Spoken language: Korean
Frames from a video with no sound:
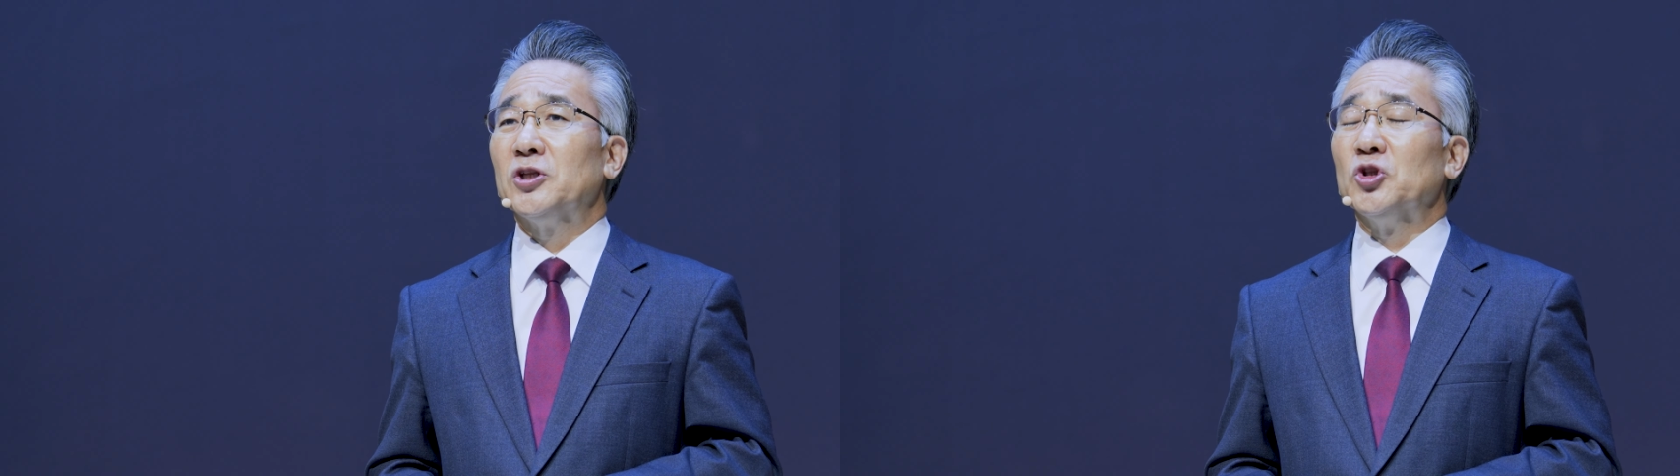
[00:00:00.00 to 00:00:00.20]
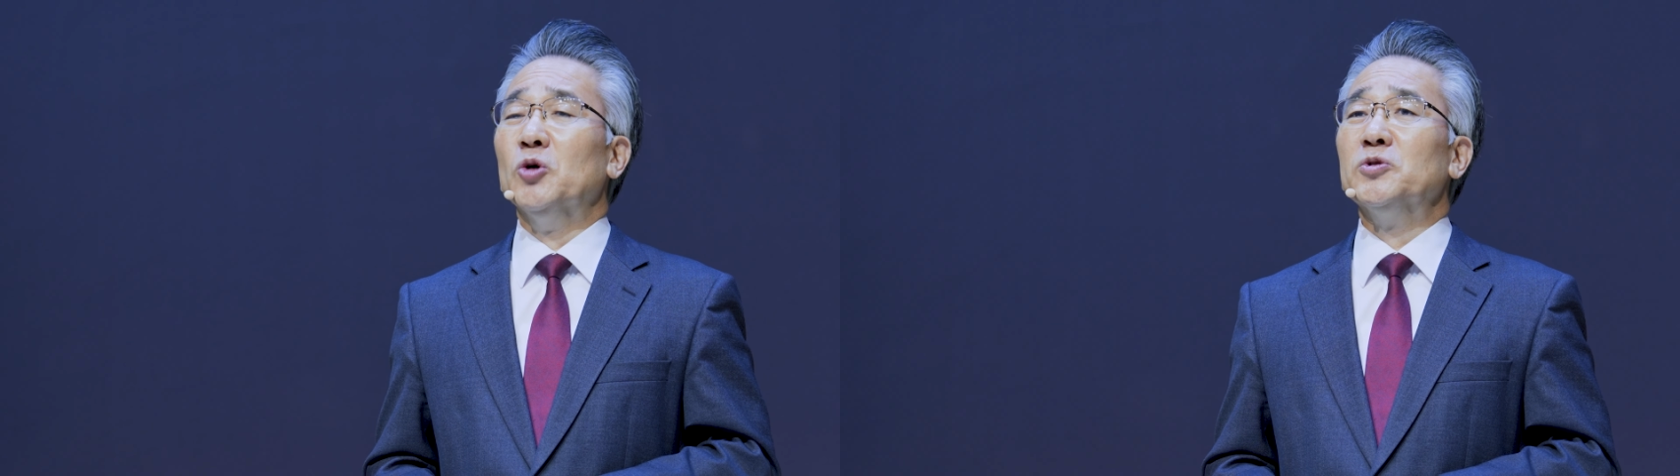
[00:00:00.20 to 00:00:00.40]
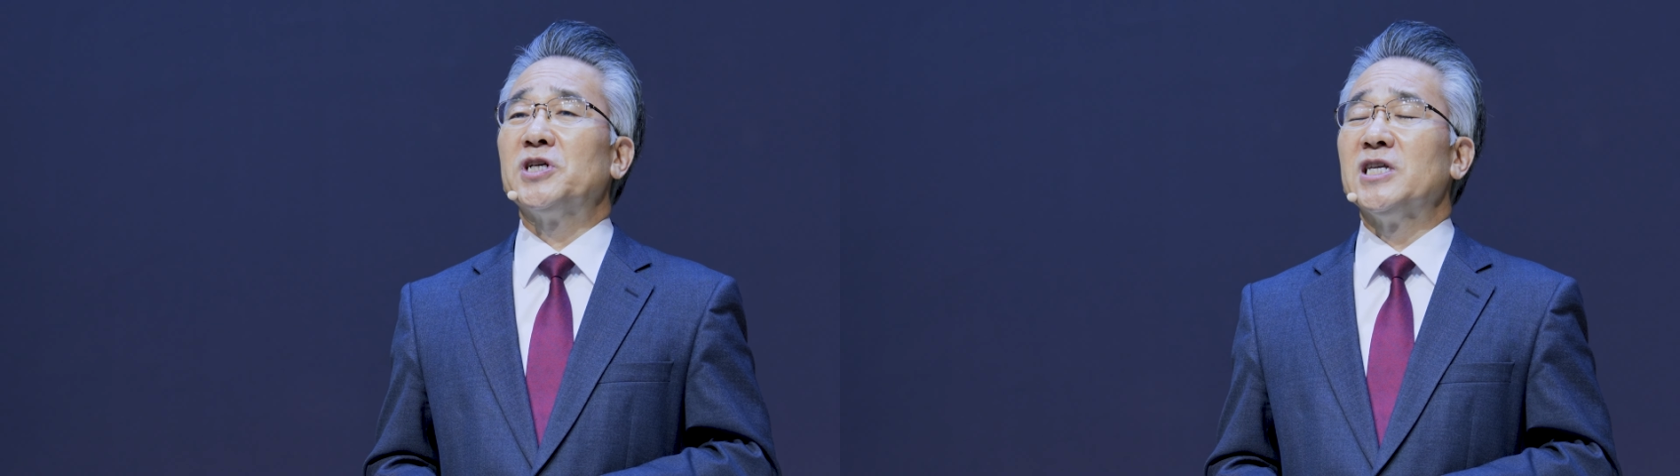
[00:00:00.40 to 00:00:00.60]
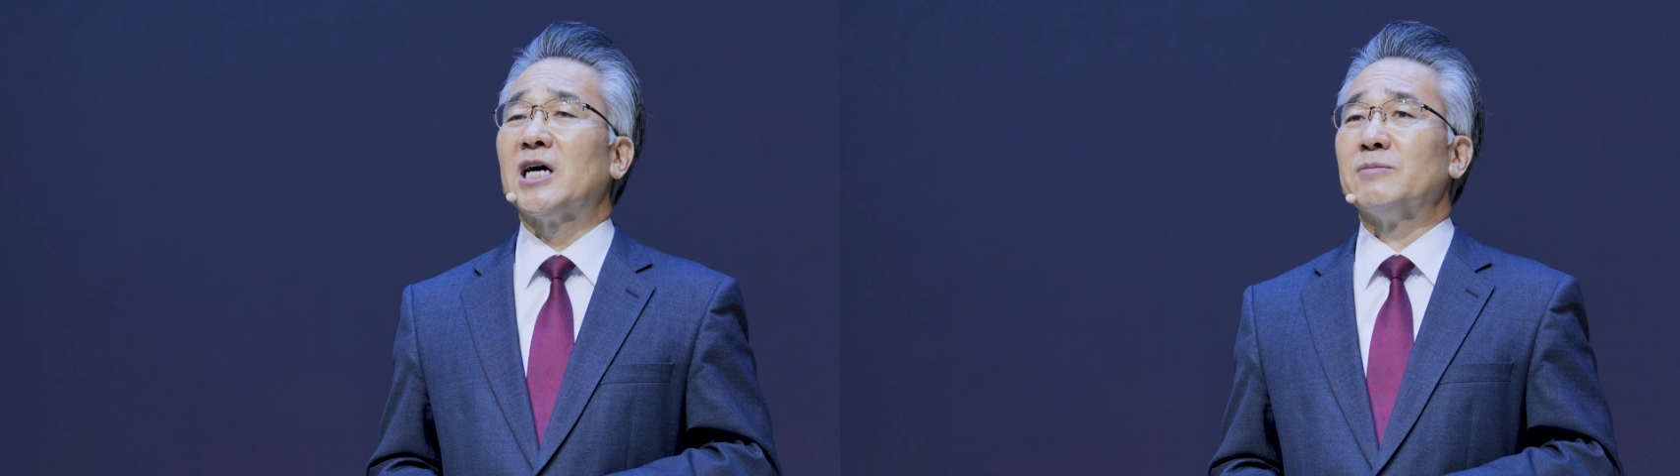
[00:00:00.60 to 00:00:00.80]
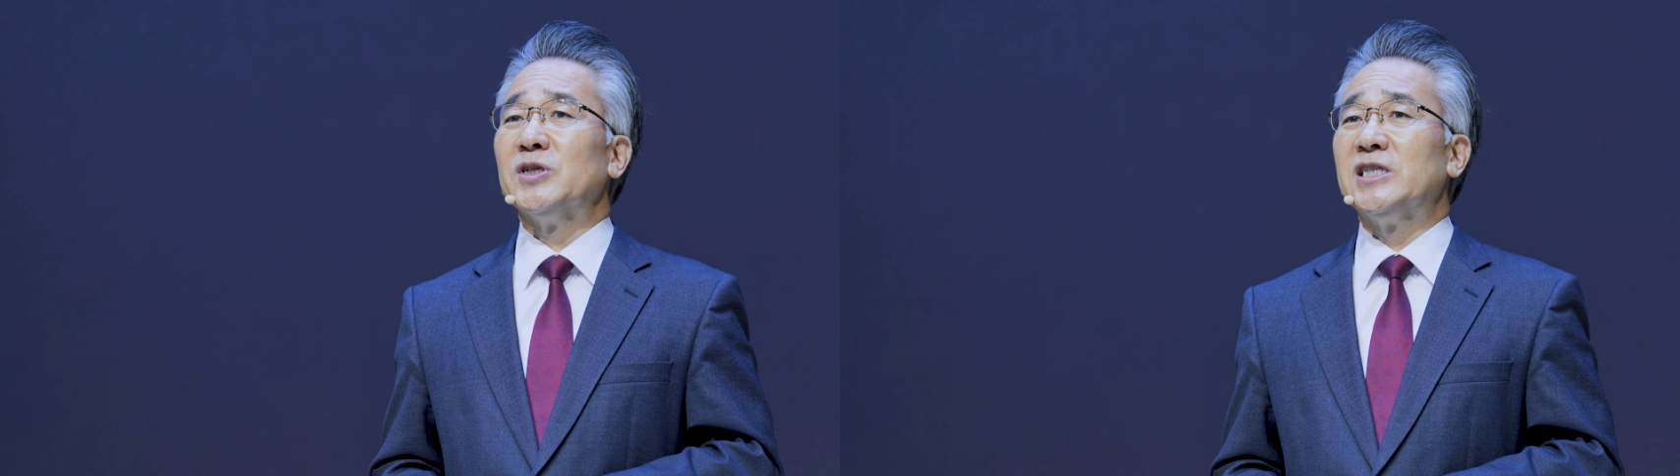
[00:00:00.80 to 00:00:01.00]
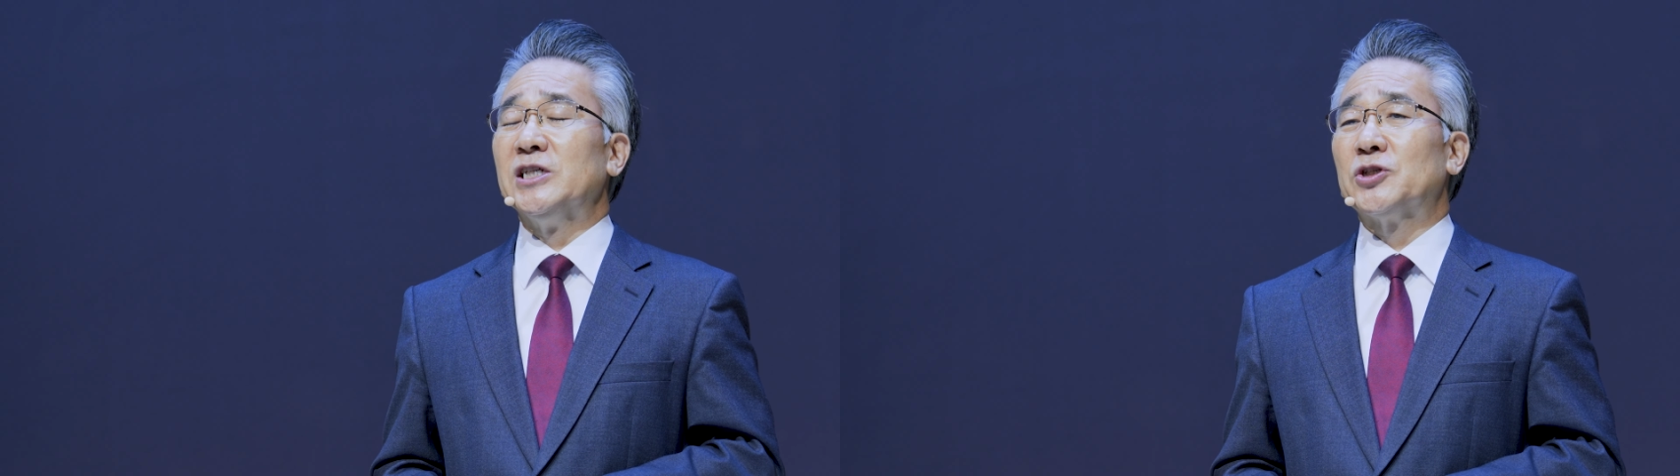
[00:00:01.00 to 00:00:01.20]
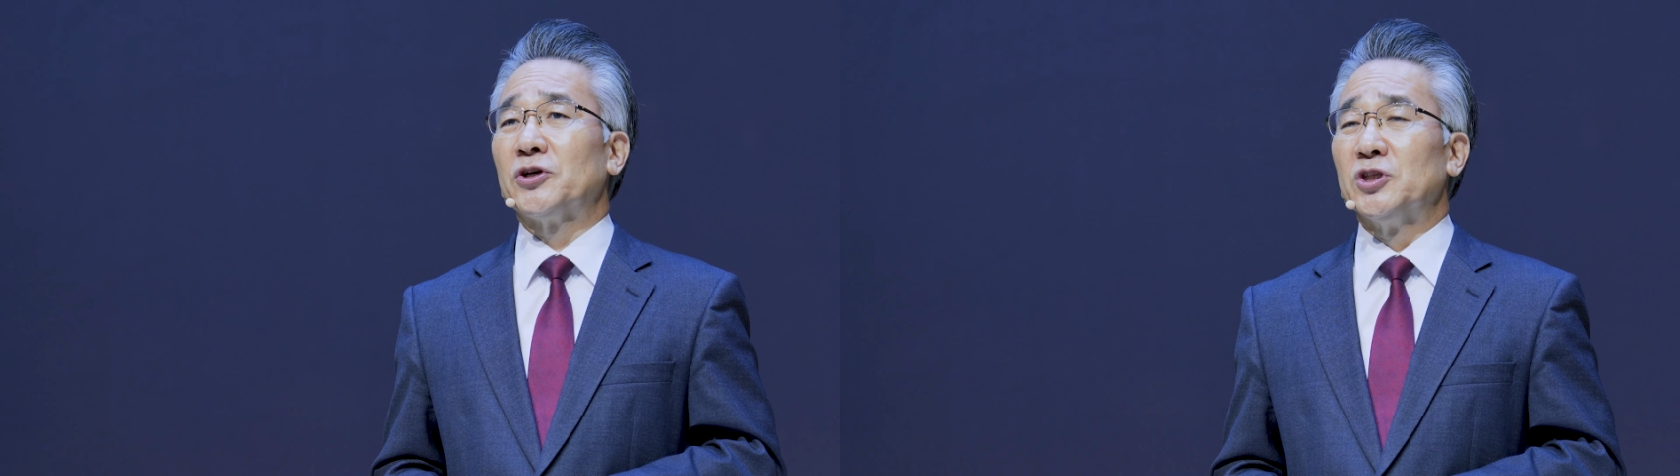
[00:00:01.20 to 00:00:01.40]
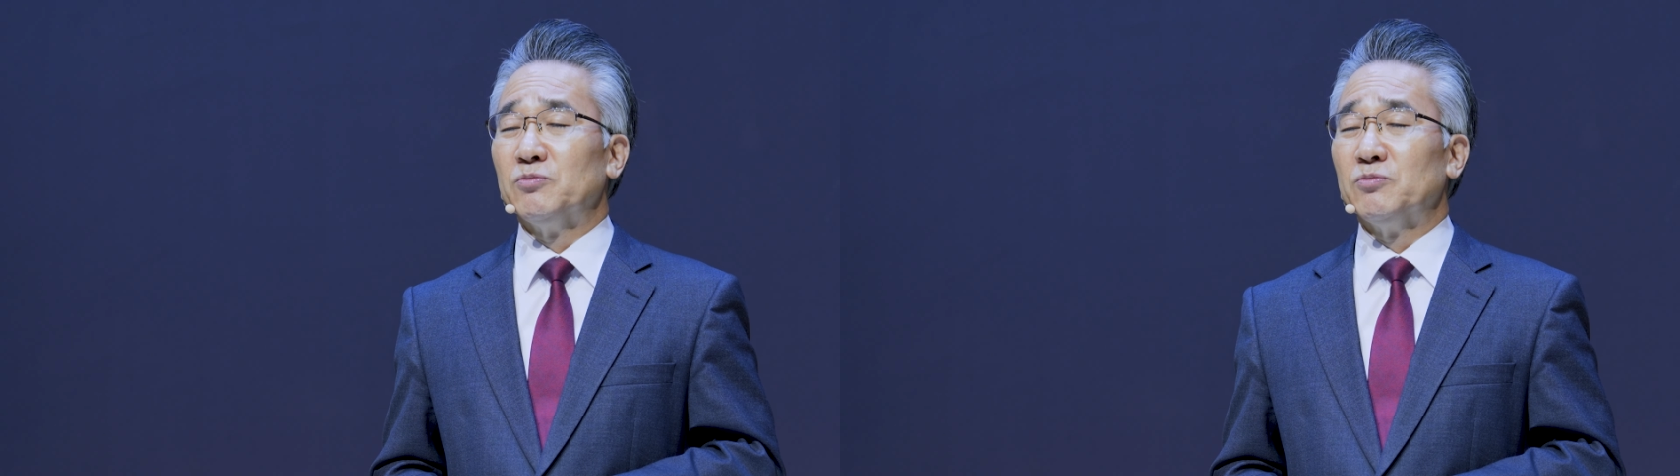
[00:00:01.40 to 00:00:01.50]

너무 기다림이 지쳐